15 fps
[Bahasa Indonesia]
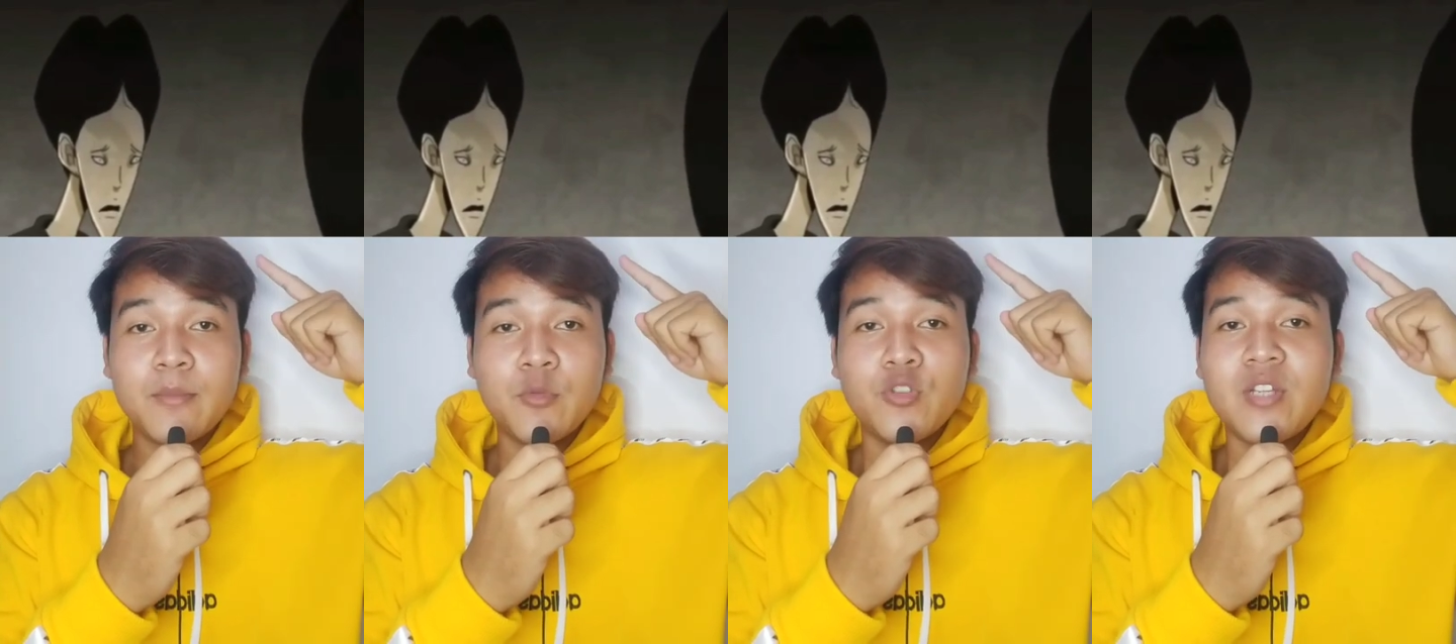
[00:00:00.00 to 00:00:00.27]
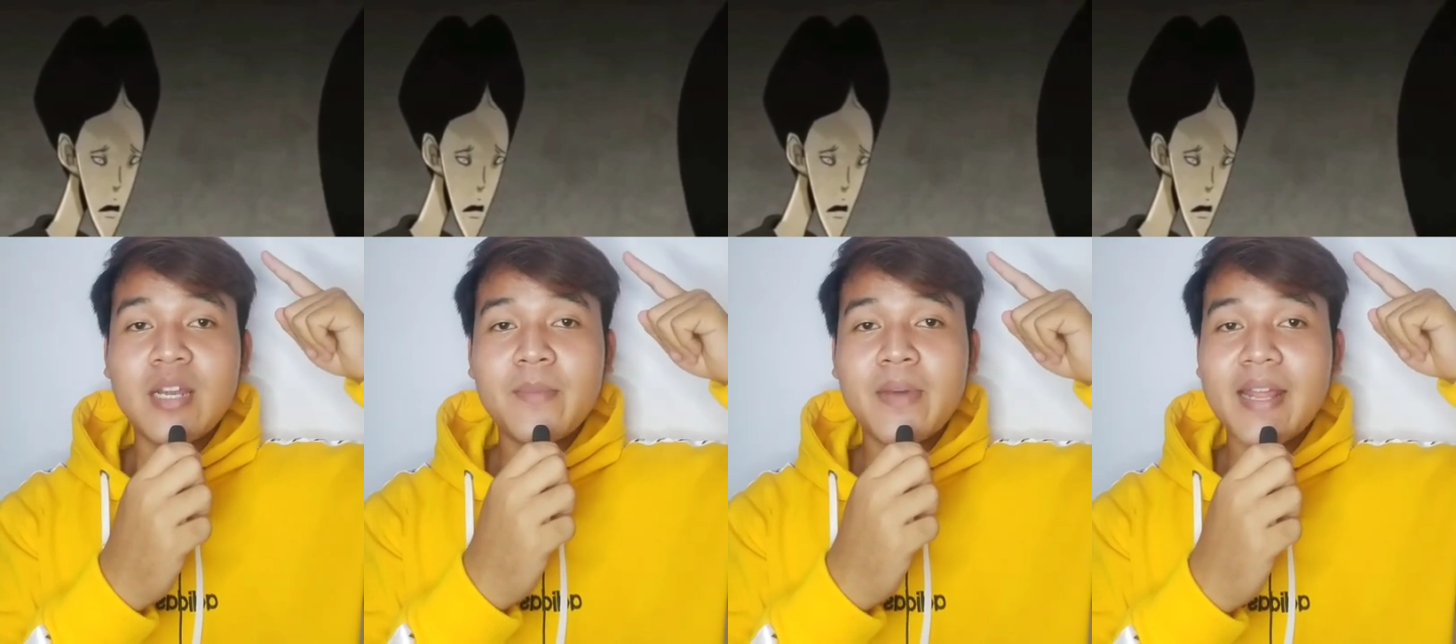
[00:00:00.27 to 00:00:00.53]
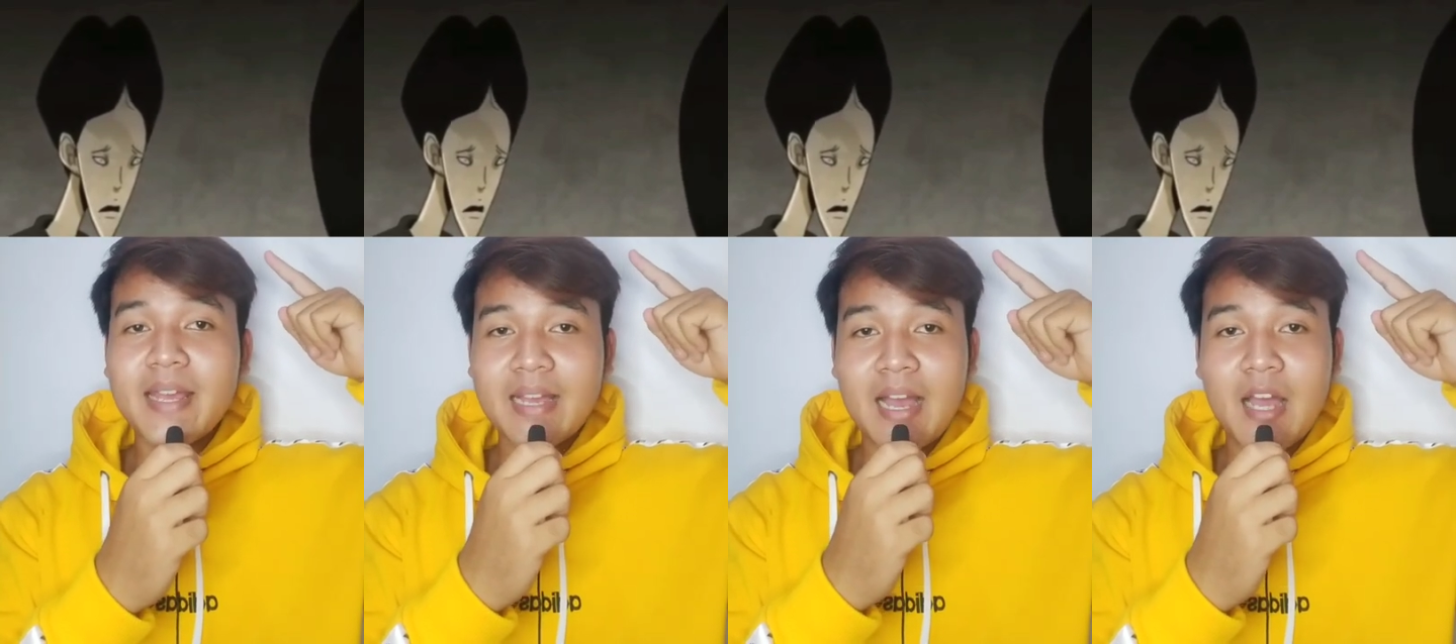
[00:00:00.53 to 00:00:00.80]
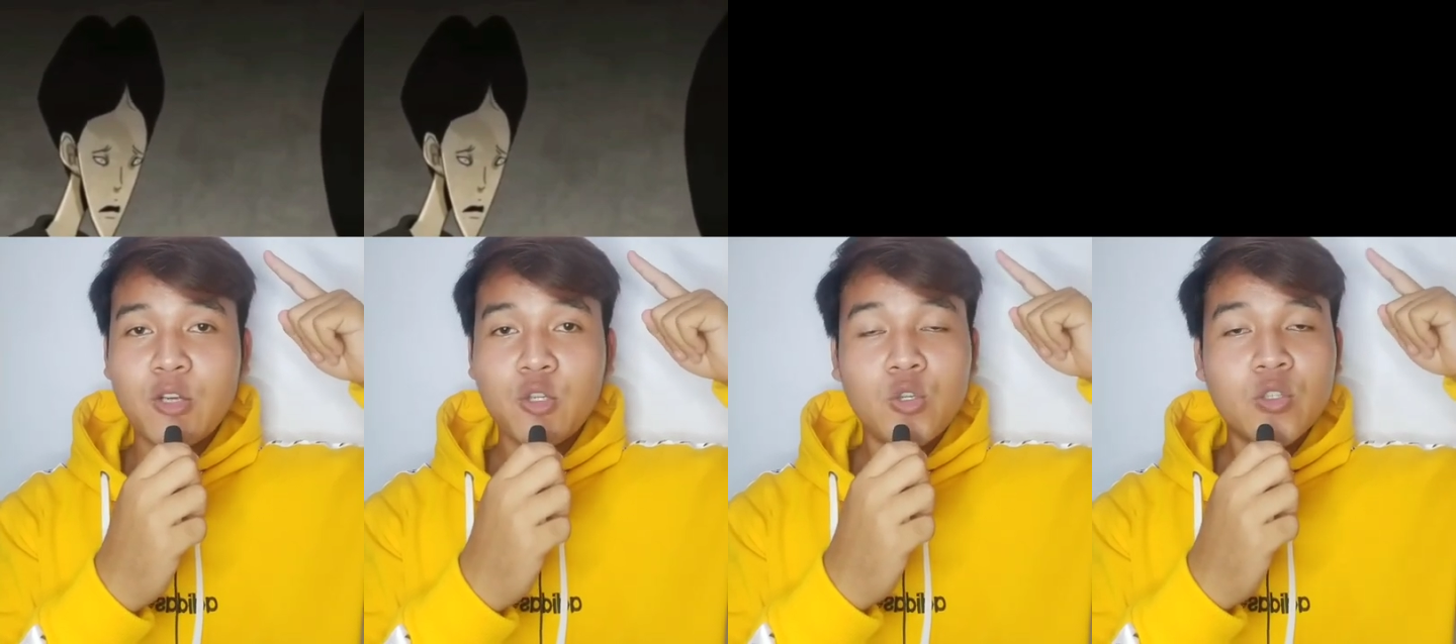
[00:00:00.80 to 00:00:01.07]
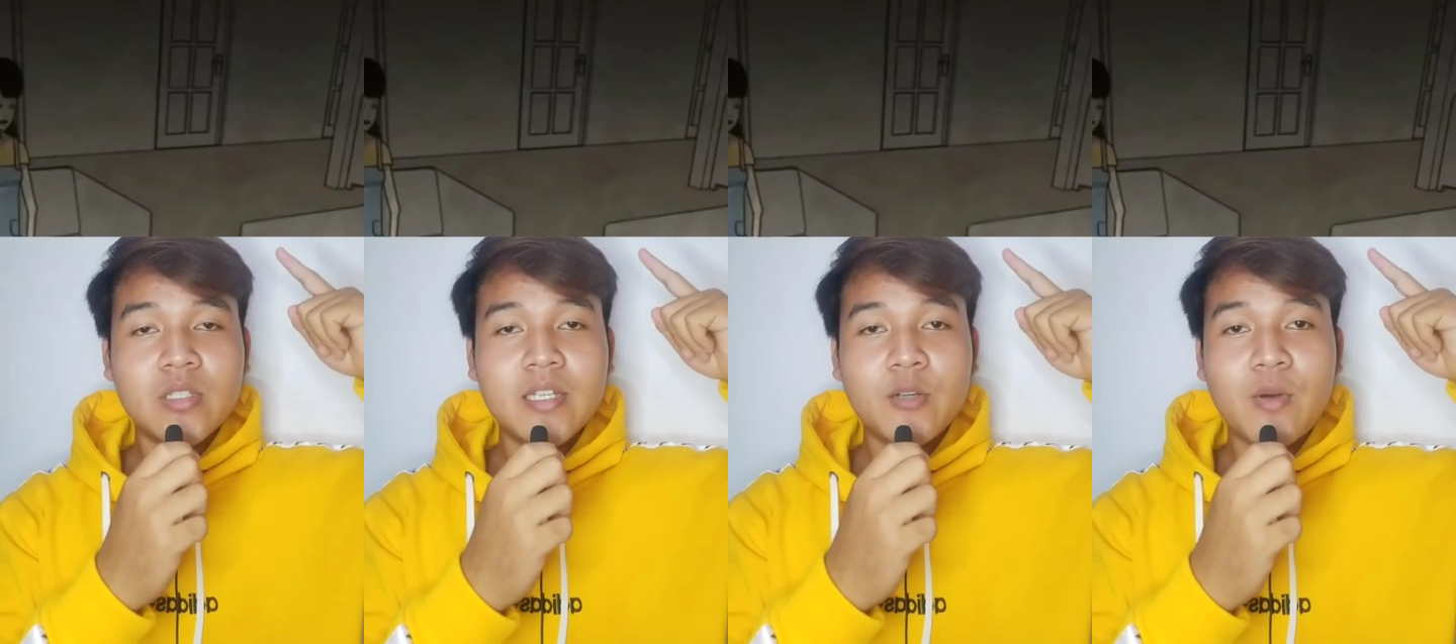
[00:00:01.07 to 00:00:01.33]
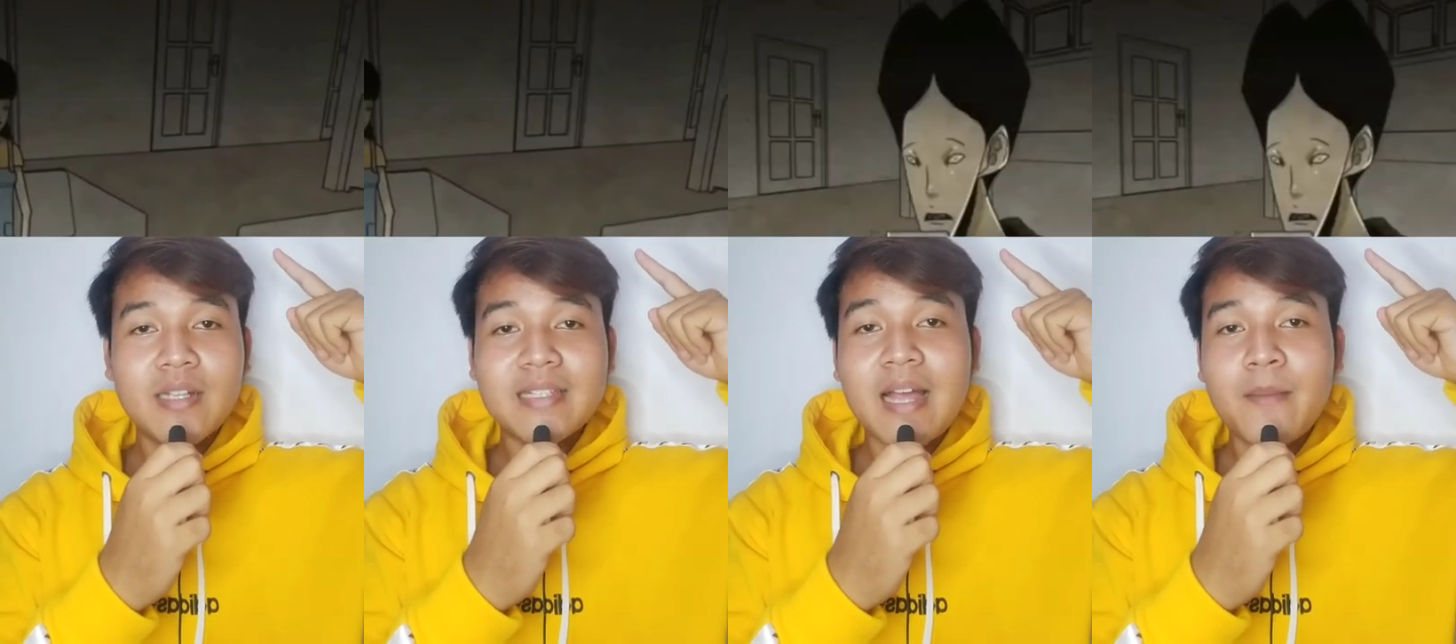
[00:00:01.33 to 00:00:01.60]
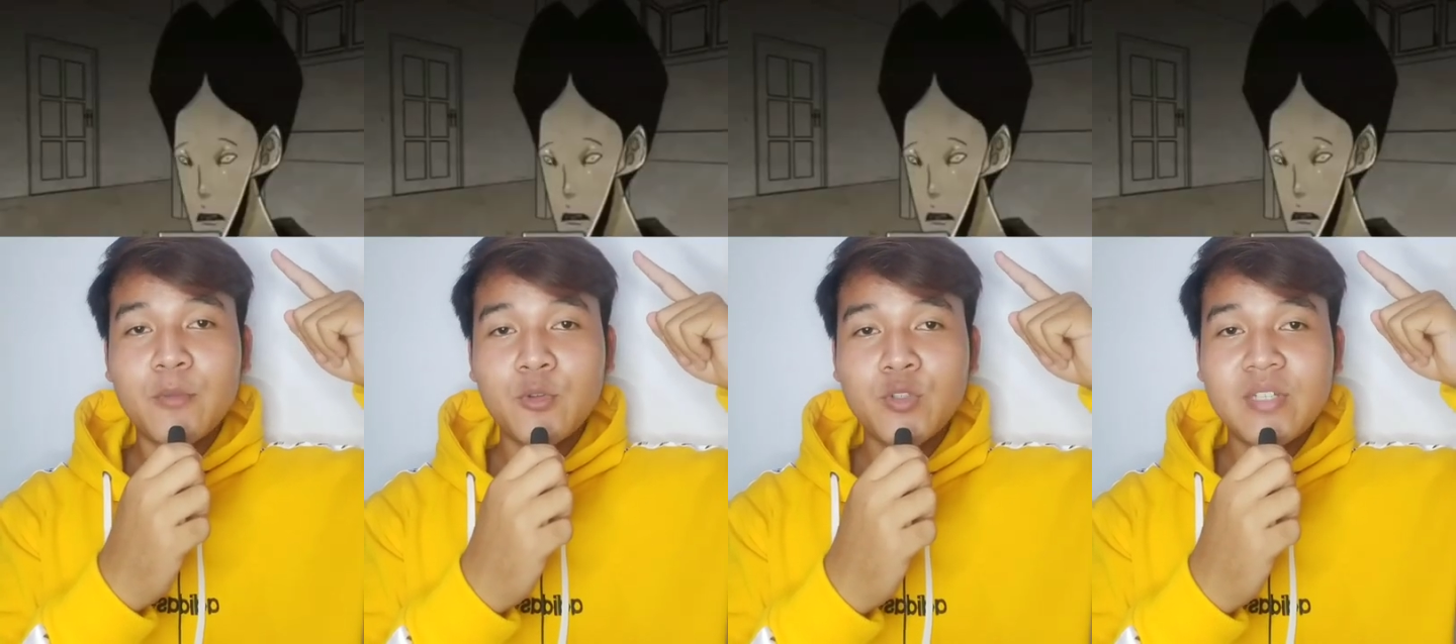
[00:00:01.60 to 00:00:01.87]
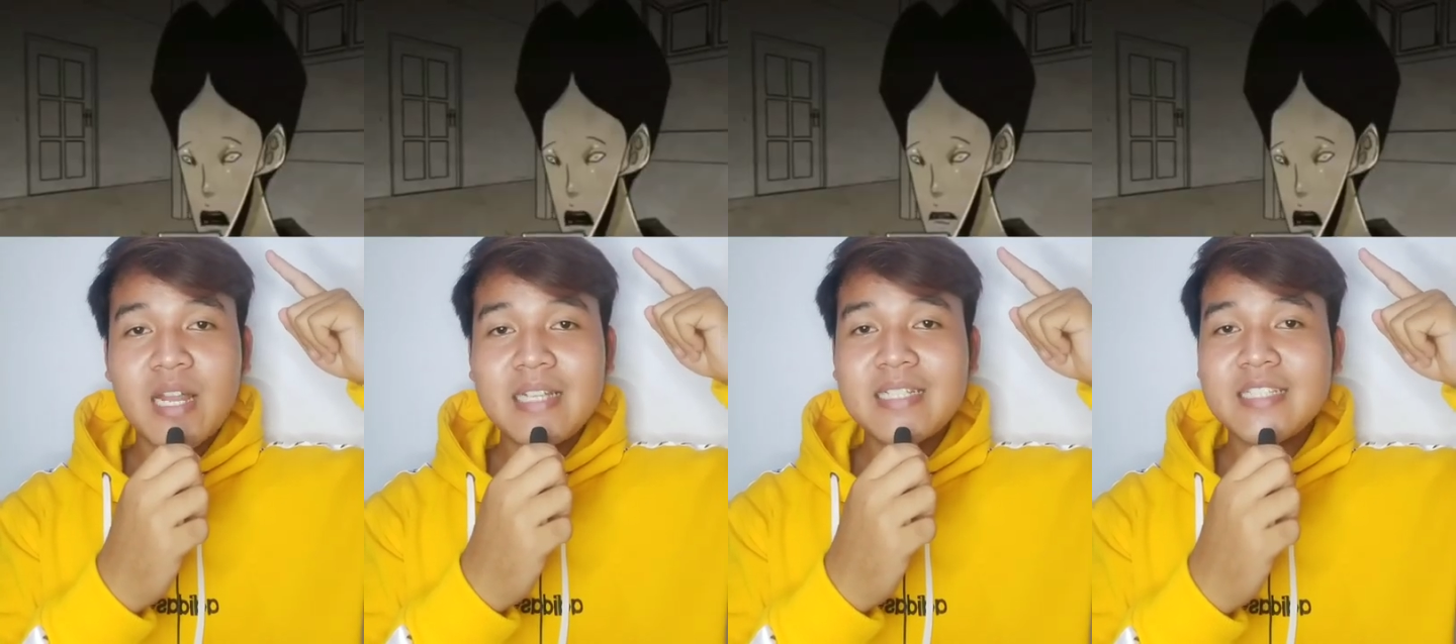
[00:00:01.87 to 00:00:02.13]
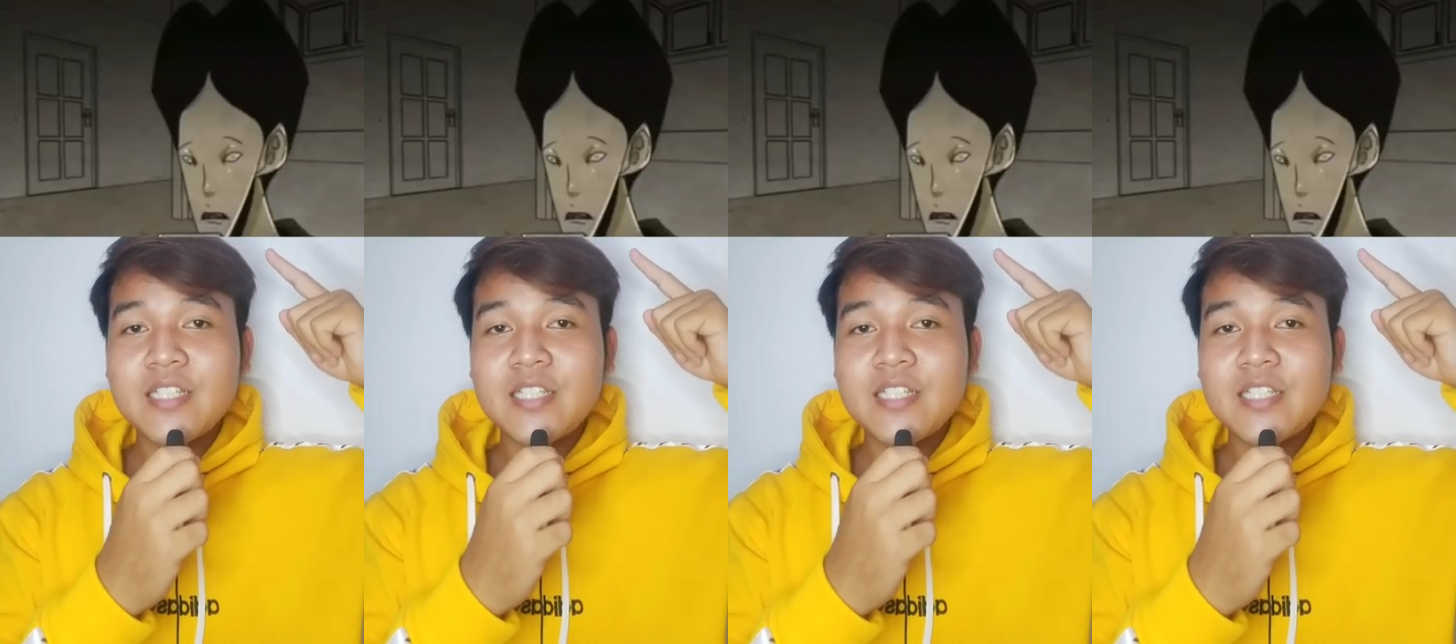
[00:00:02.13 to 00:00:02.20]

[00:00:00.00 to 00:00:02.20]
Kemudian mereka duduk di ruang tamu dan